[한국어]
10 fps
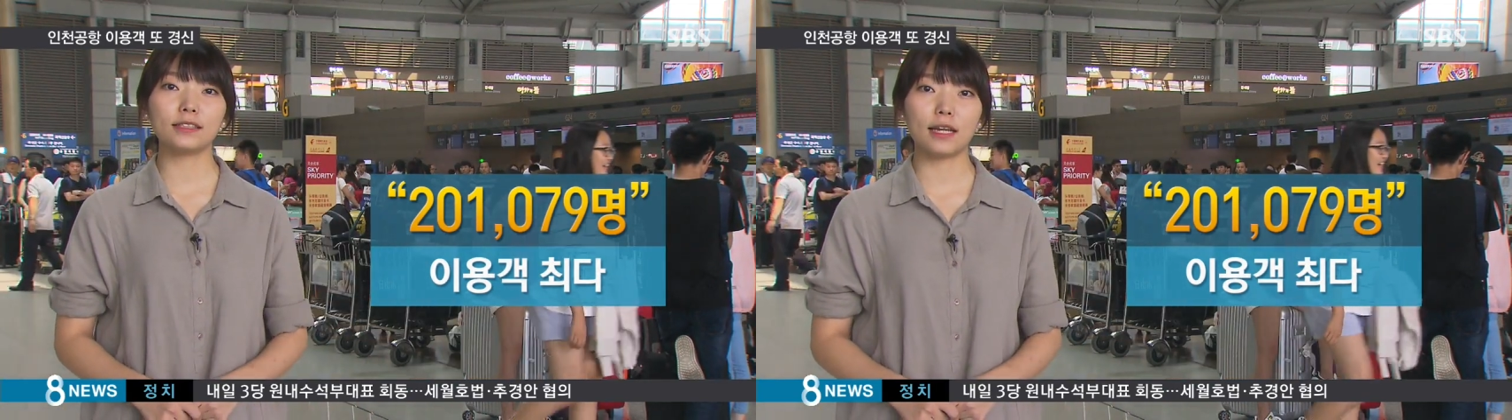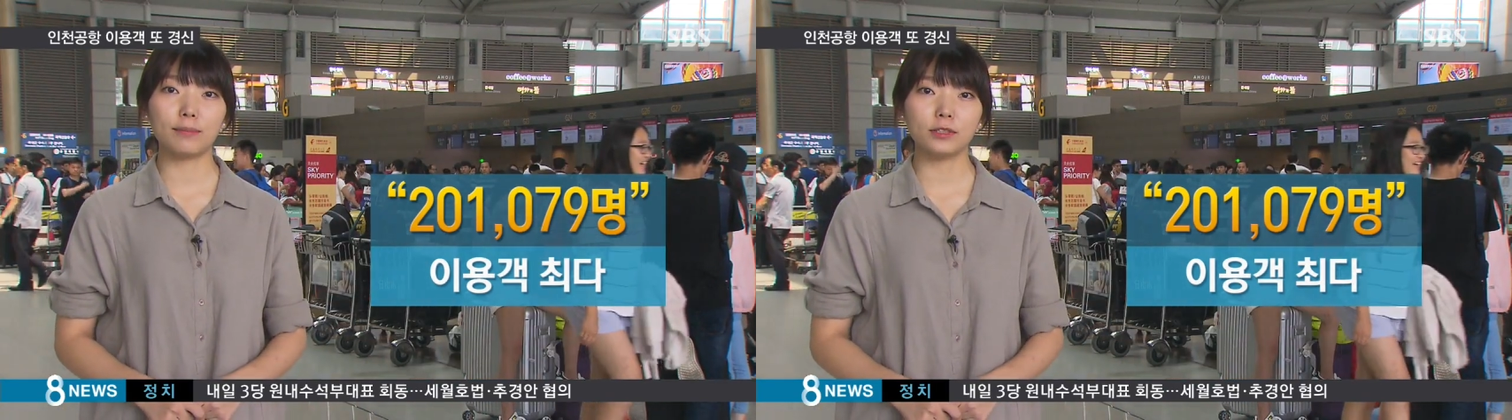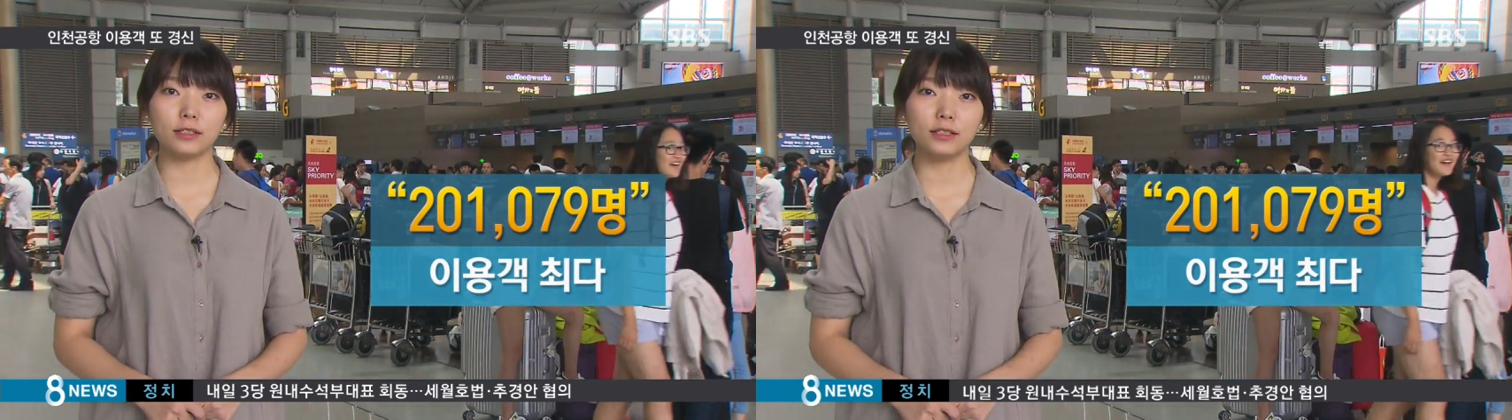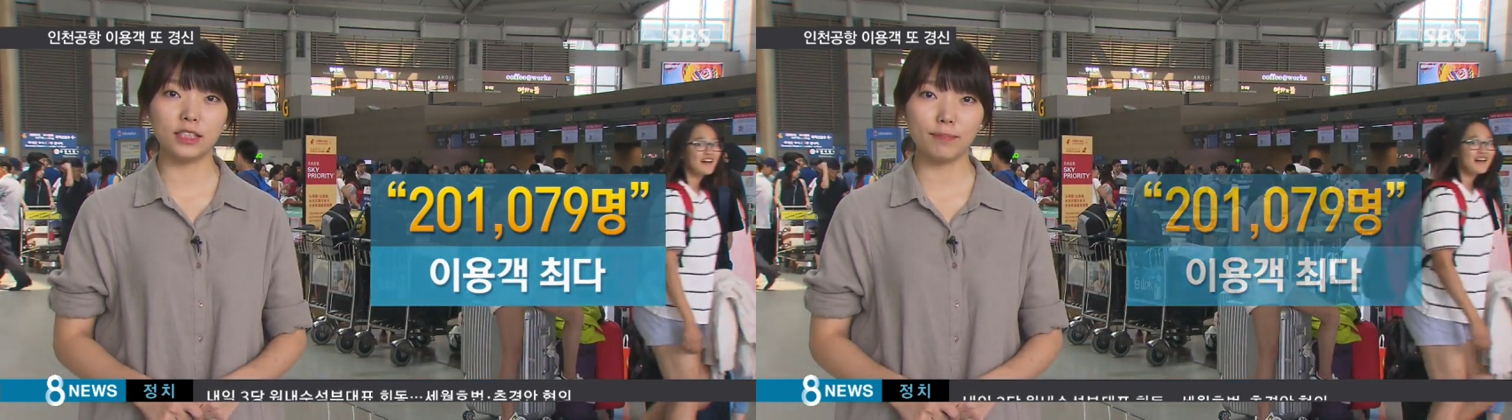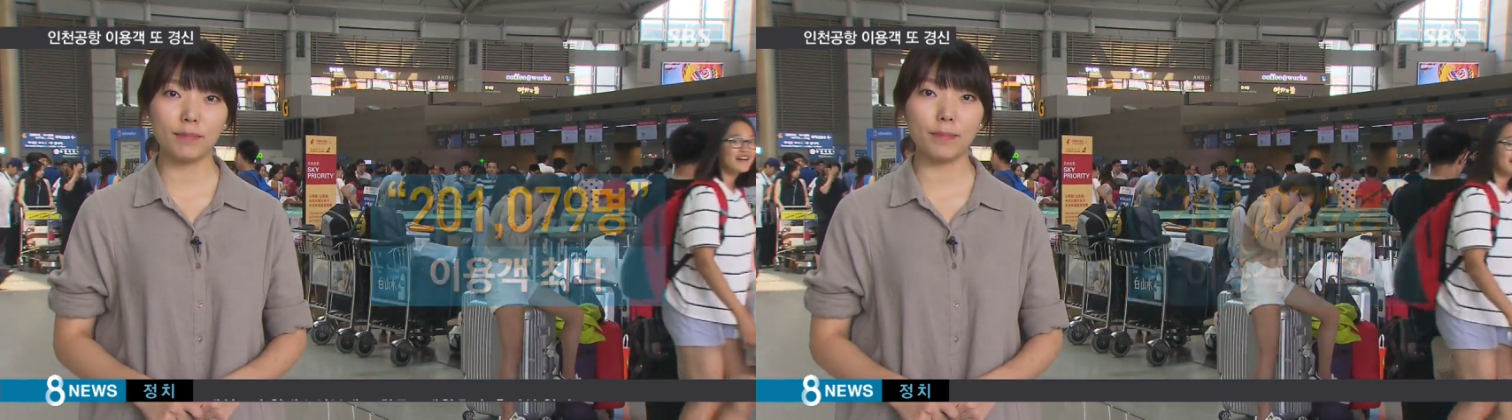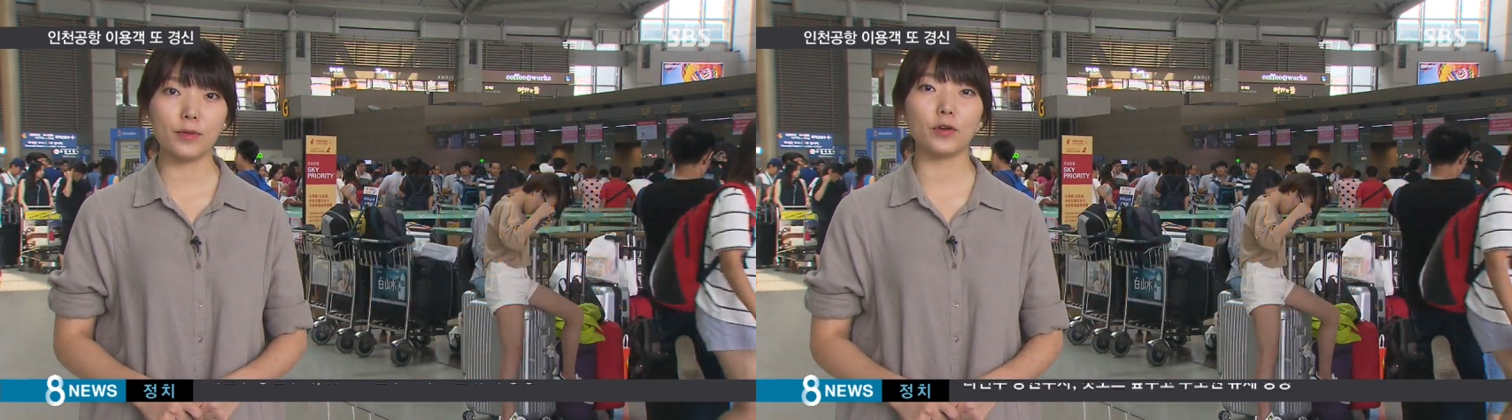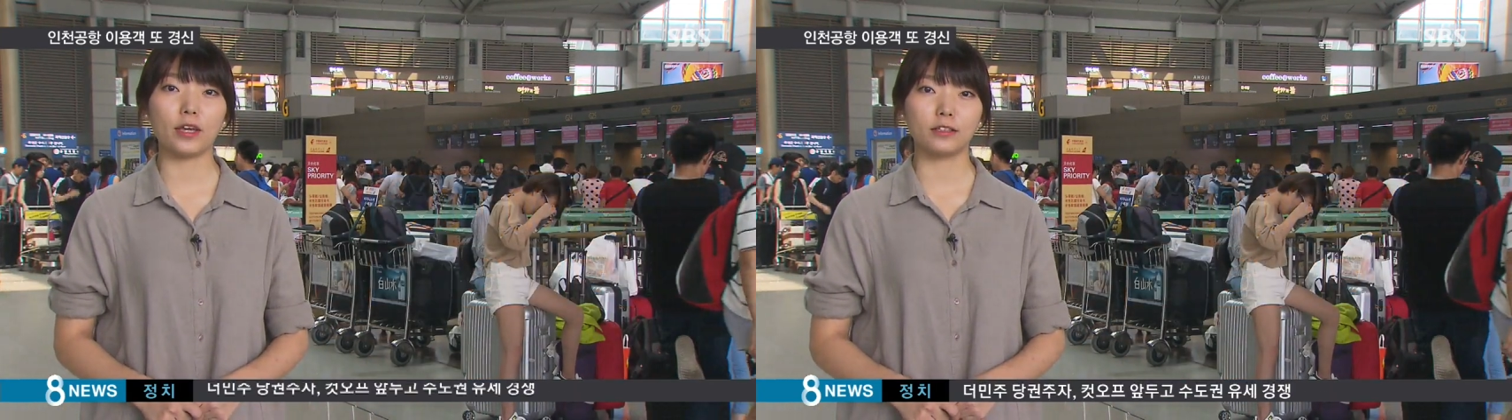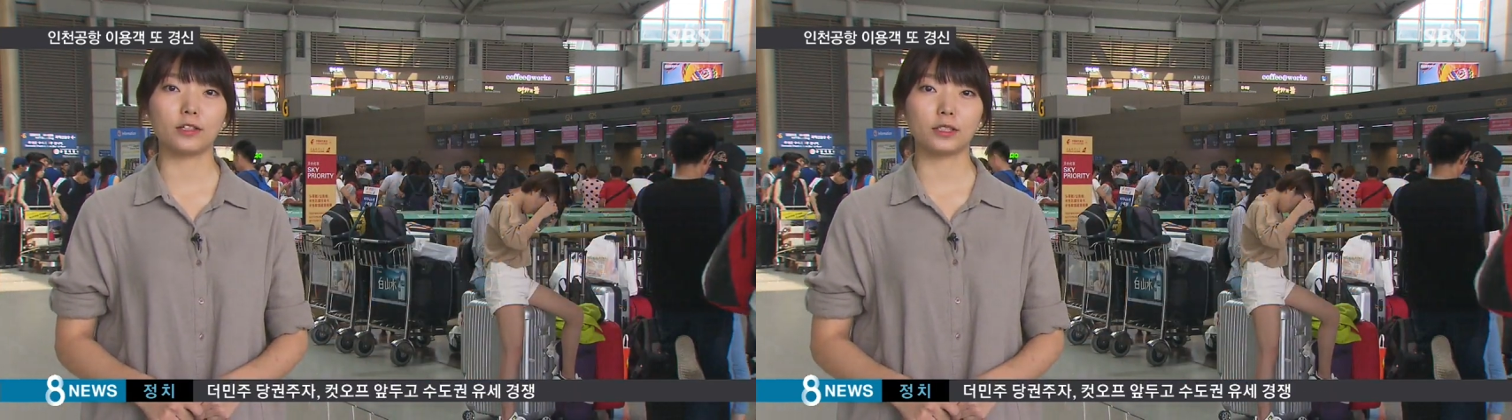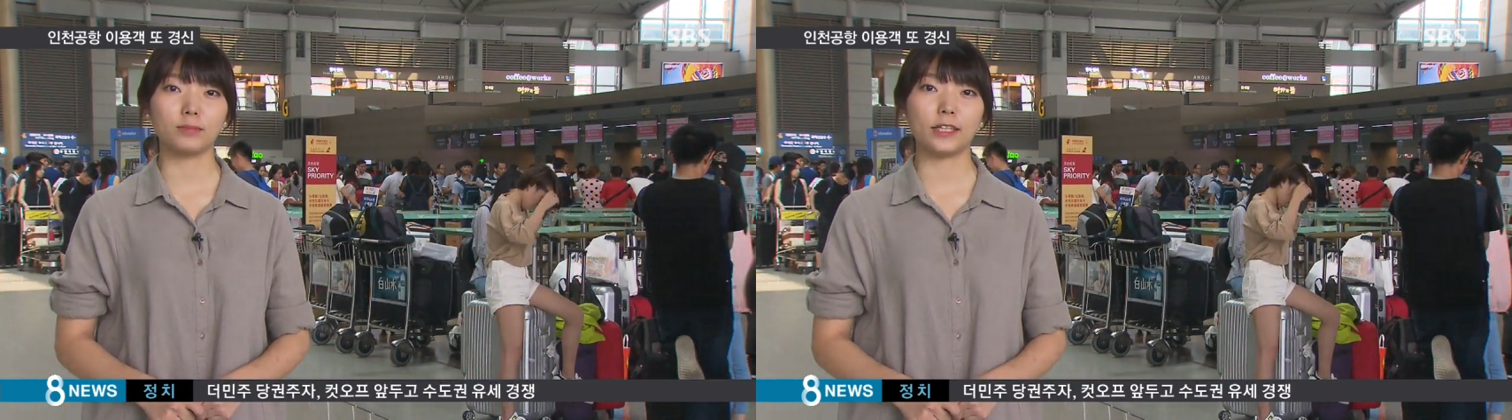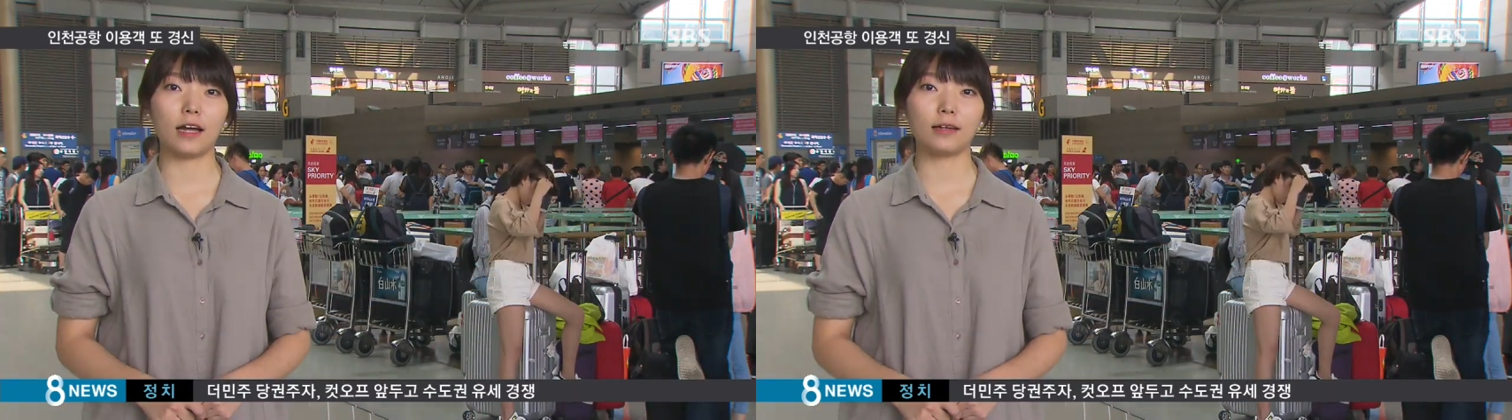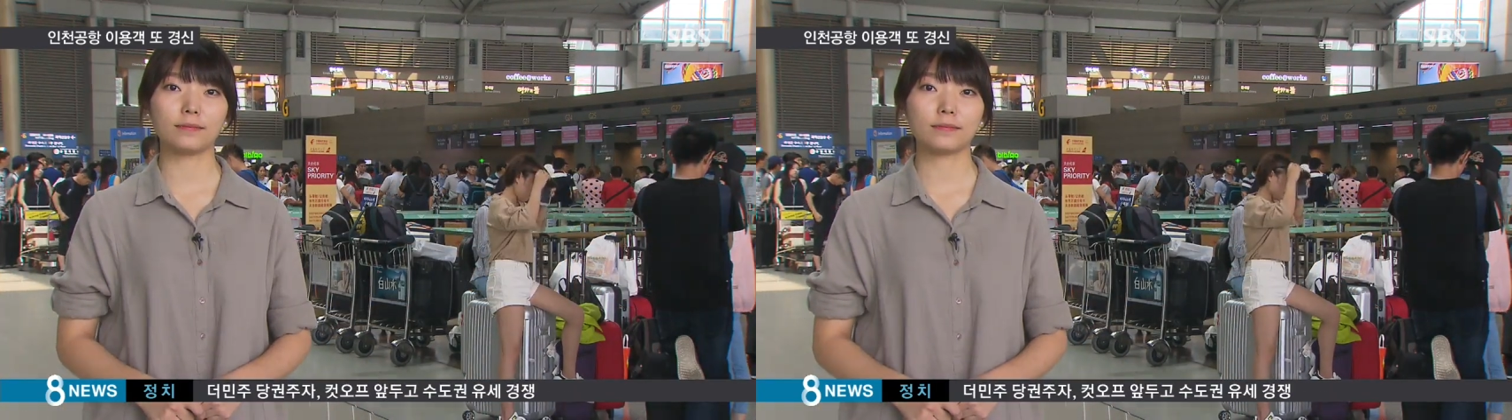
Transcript: 사람들은 10만 명에 이르렀습니다.